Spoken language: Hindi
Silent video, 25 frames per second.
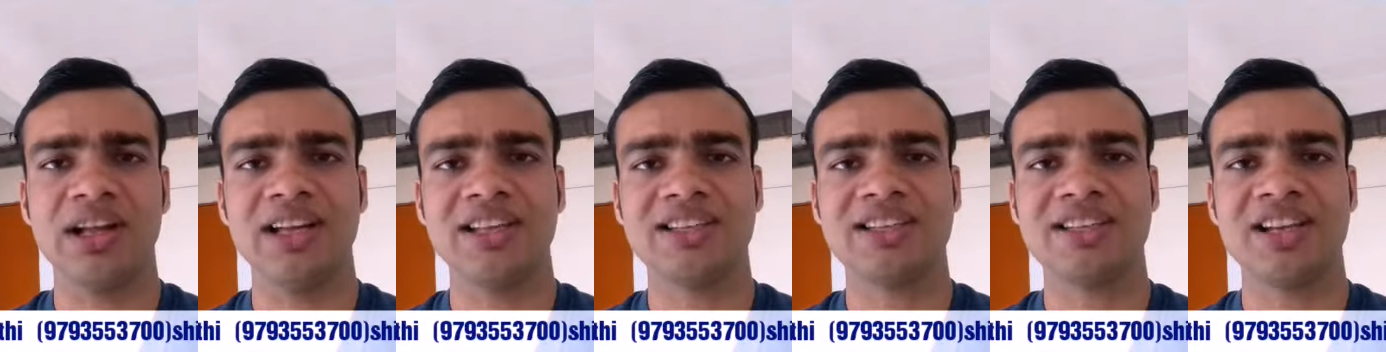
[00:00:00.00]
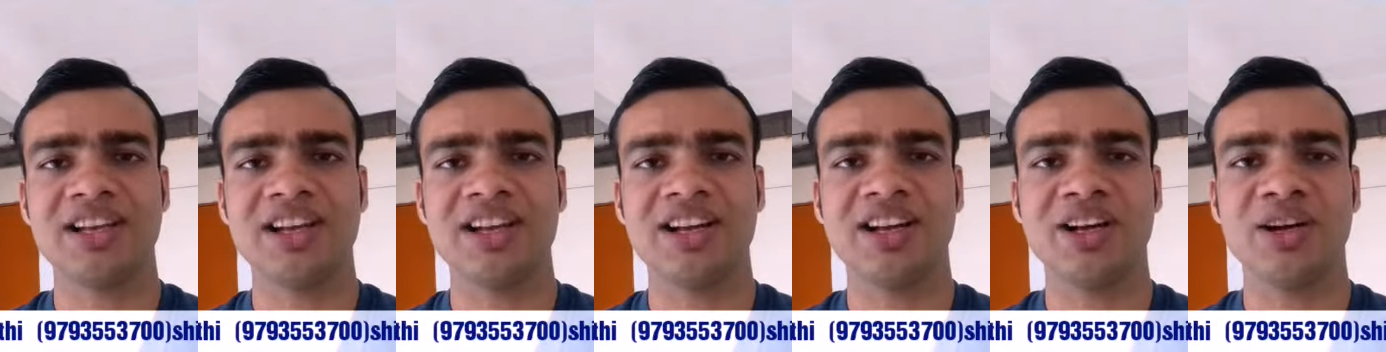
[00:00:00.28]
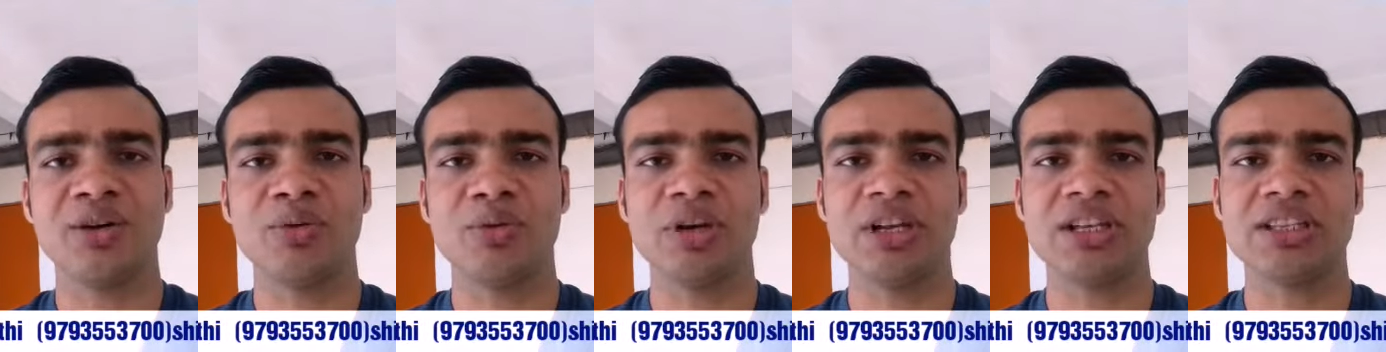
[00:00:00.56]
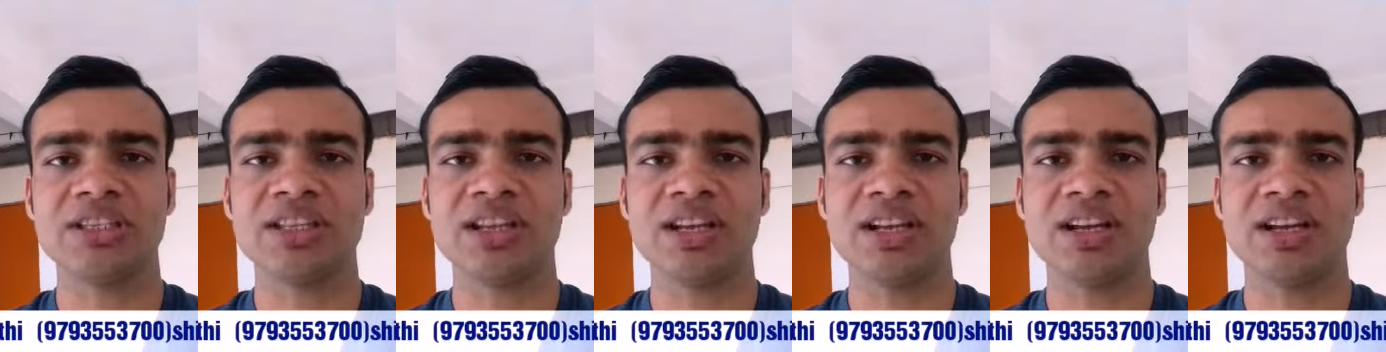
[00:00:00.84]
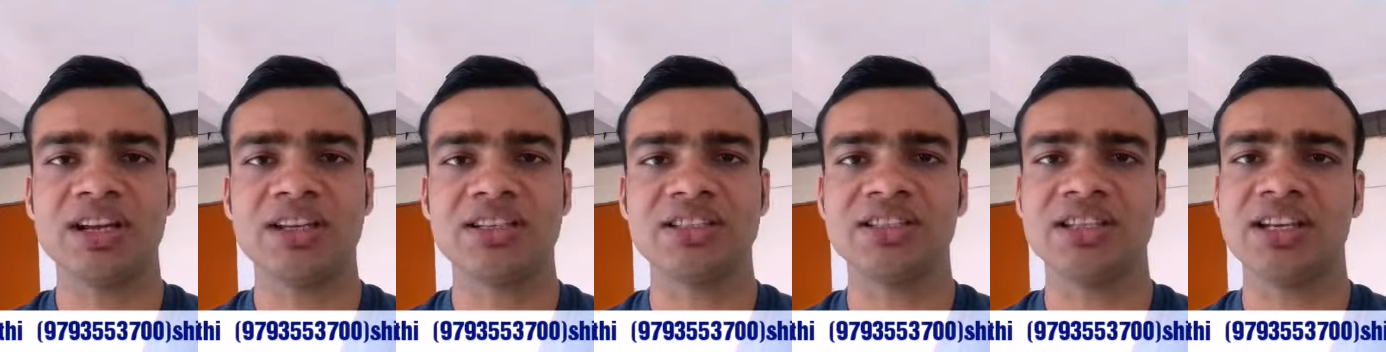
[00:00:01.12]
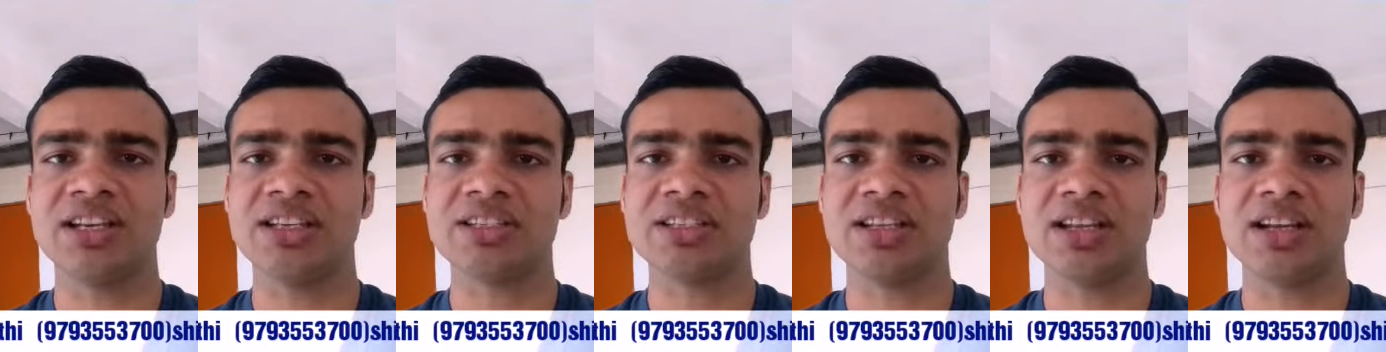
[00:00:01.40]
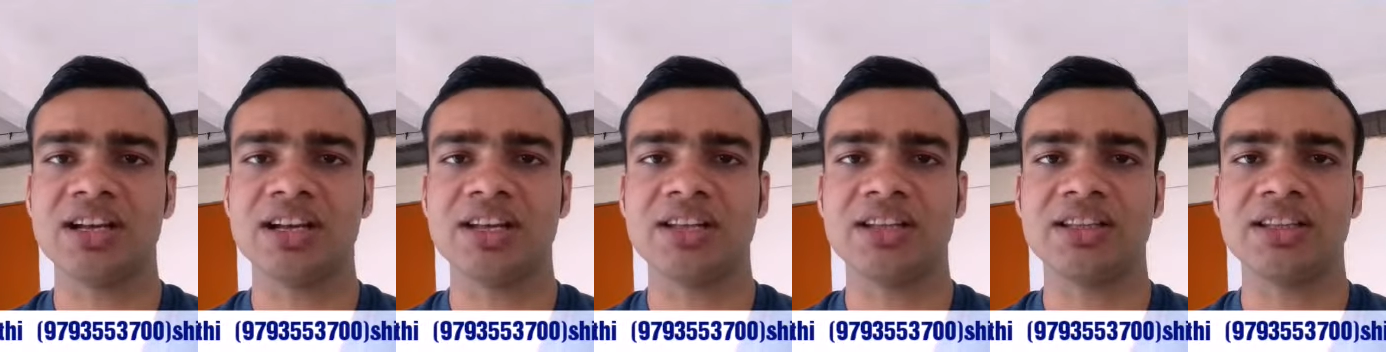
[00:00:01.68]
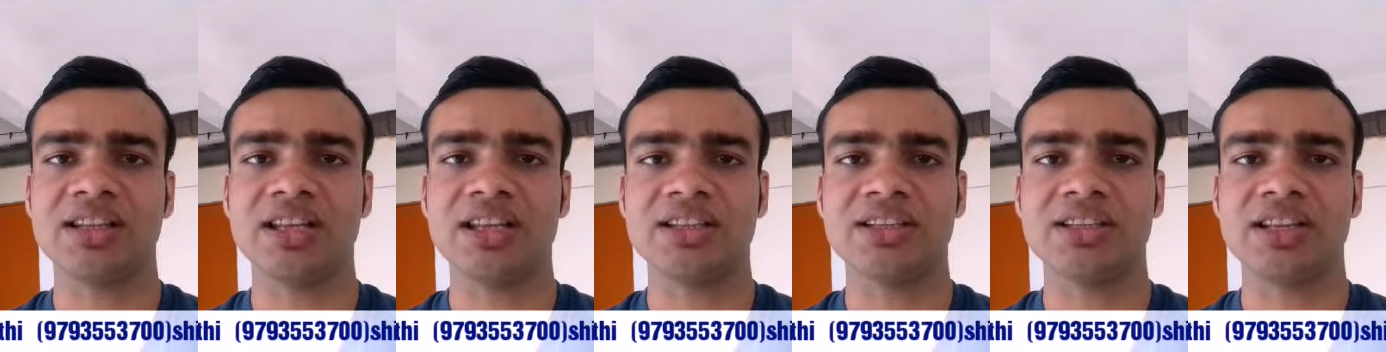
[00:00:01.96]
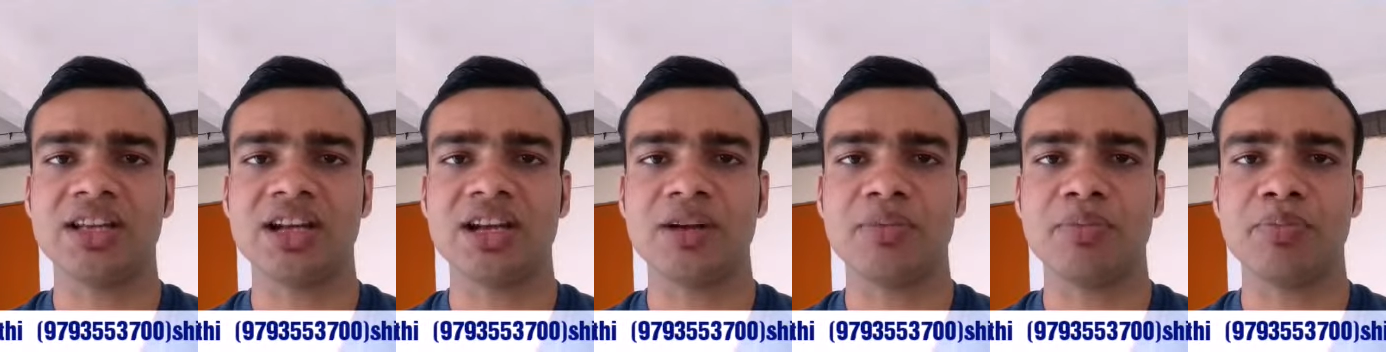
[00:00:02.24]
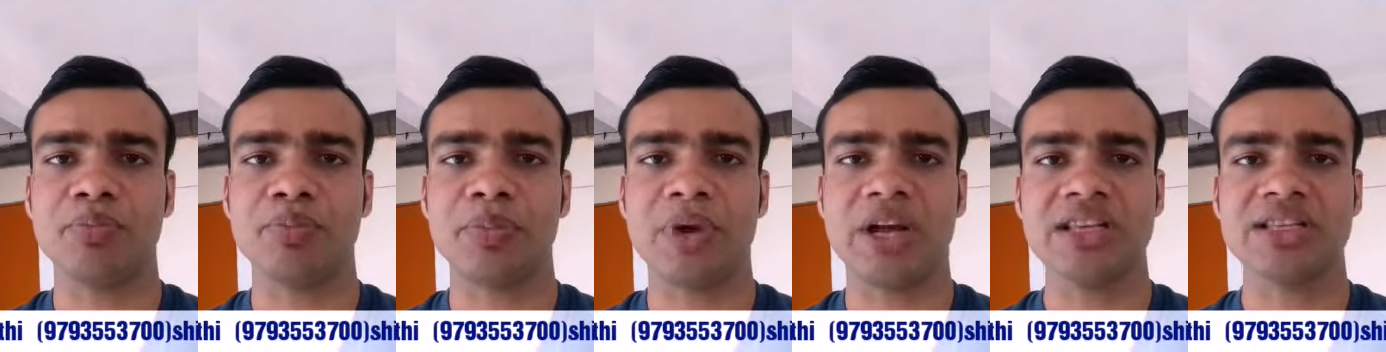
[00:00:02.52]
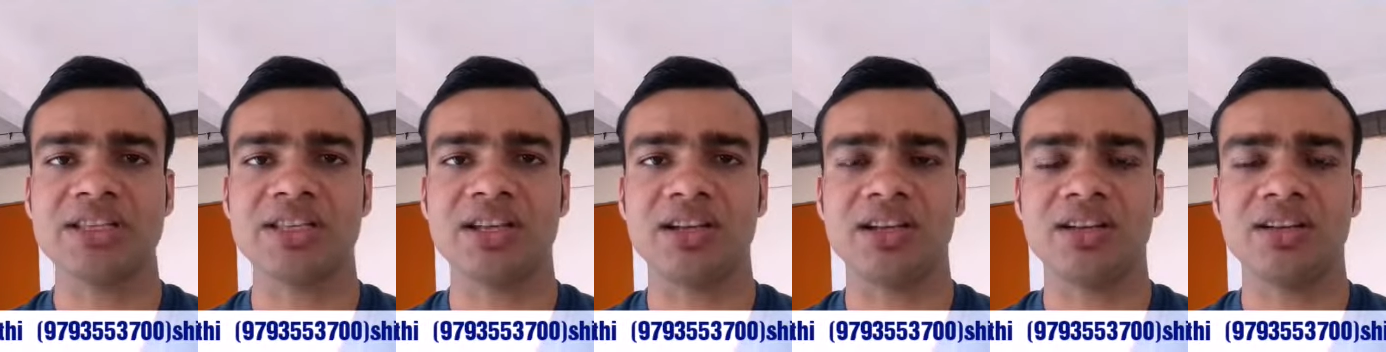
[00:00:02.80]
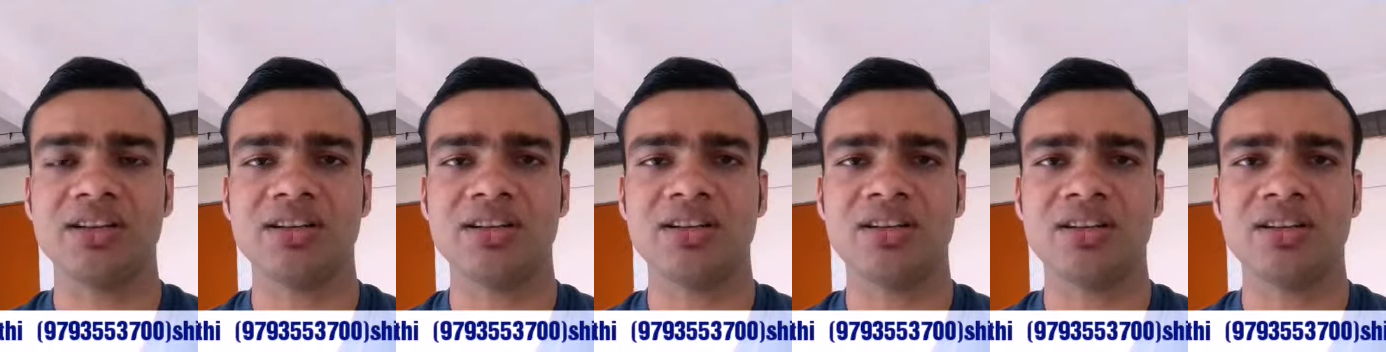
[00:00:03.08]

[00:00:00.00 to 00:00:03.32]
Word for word: ऐसा वैसा जैसा तैसा पैसा